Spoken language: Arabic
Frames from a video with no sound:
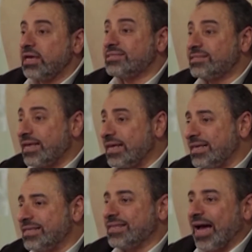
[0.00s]

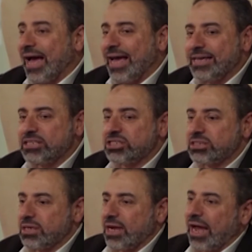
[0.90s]
السيد
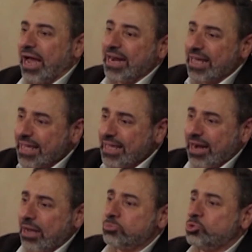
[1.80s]
عايش على خير
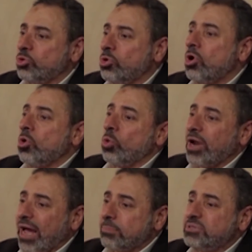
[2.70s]
عبده
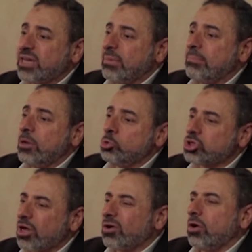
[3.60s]
والعبد كمان
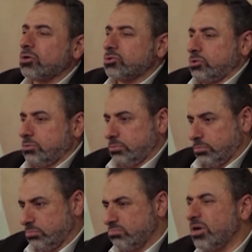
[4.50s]
ملوش قرار
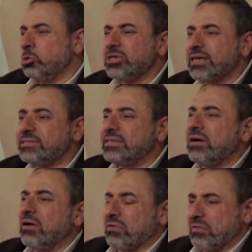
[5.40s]
ملوش
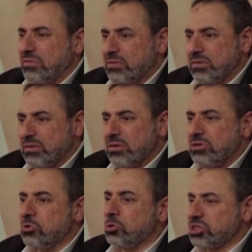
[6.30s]
اختيار
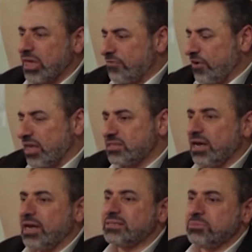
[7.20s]
يقول له اشتغل في
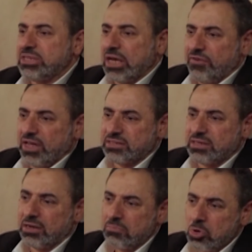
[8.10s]
الحظيره لازم يشتغل في
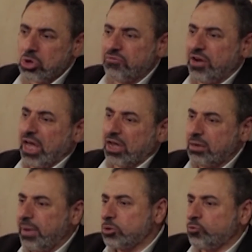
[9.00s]
الحظيره بكره في
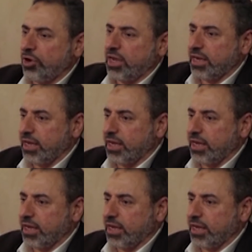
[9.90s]
الحقل بعده في رعي